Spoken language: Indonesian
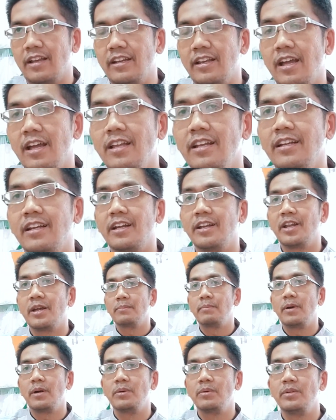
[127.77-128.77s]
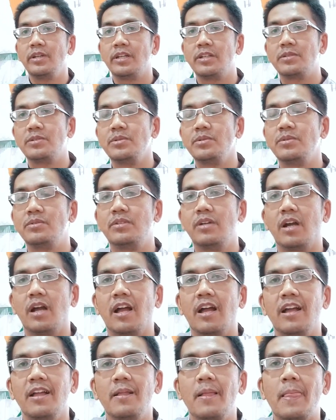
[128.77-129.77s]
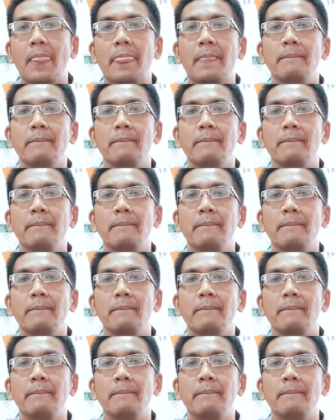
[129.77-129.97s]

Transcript: Dan kenapa unik juga?